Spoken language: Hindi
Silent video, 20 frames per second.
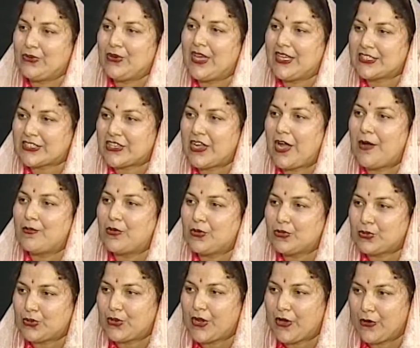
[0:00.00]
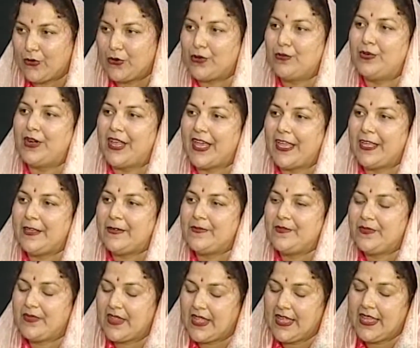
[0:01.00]
ना इस काम को थोड़ा और बढ़ाएं
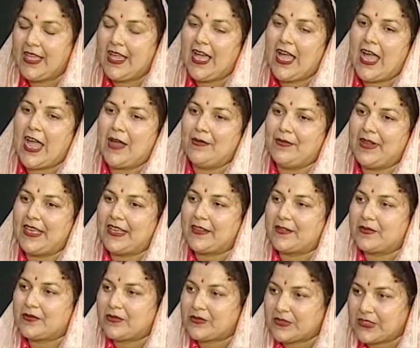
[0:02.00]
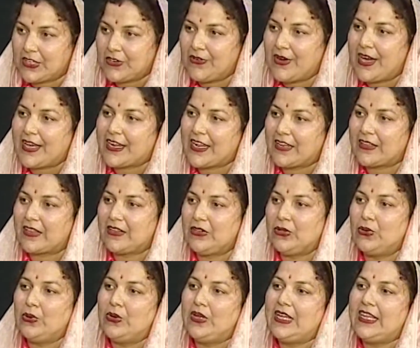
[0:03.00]
हमने दोबारा
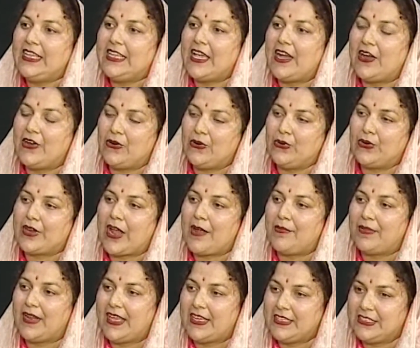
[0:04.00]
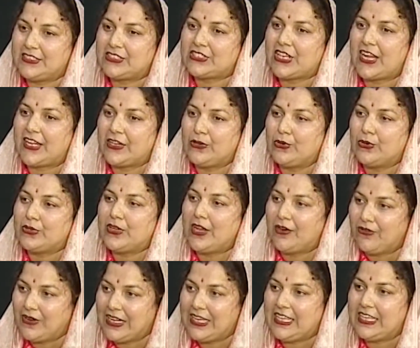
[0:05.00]
लोन लिया और हमने इस शेड को
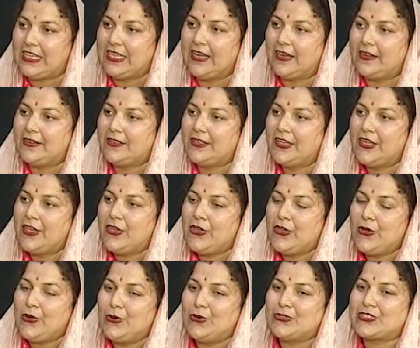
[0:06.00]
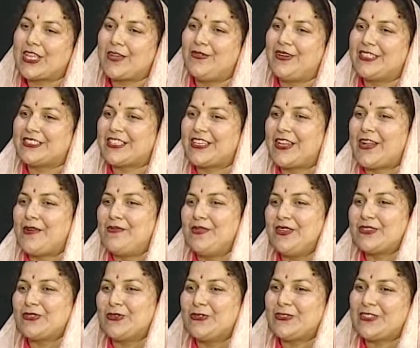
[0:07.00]
डबल किया उसके बाद सर
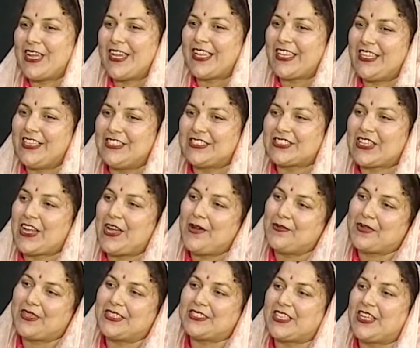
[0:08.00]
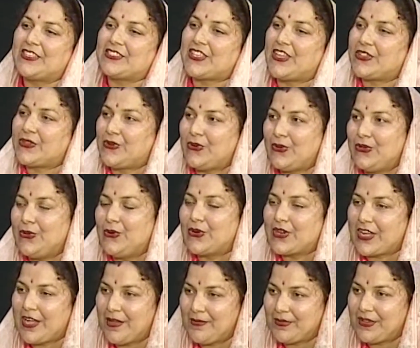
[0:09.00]
हमने सोचा कि इस काम के साथ साथ कोई और
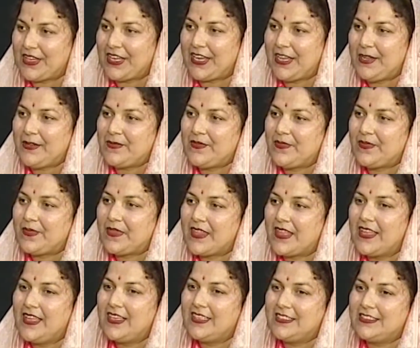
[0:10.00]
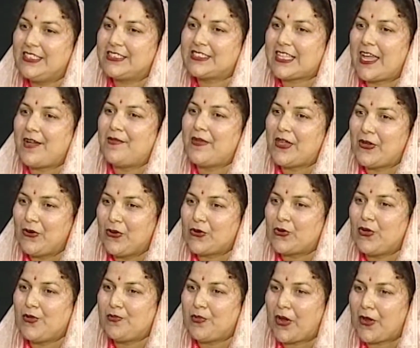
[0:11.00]
काम करें जिससे हमें और
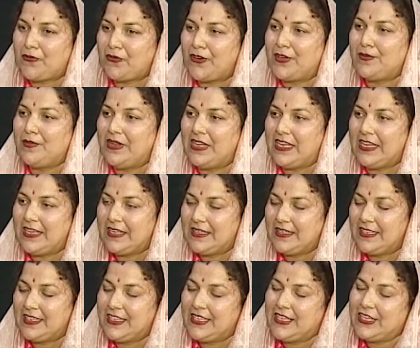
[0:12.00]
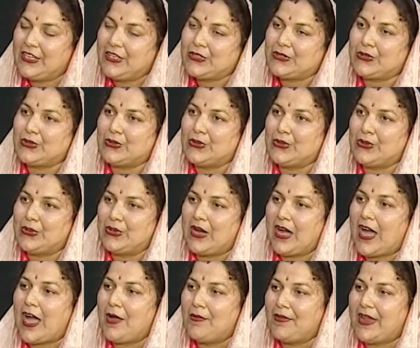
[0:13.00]
कोई प्रॉफिट मिले तो
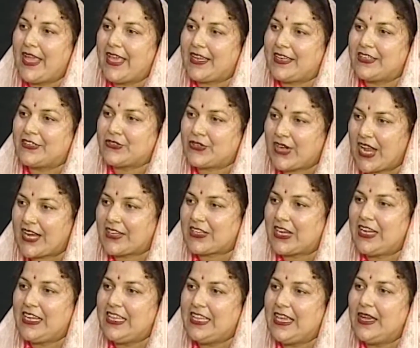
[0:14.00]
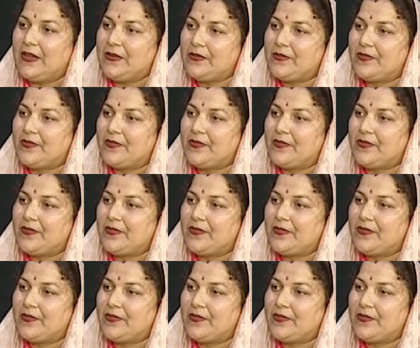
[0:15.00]
हमने एक ट्रैक्टर लिया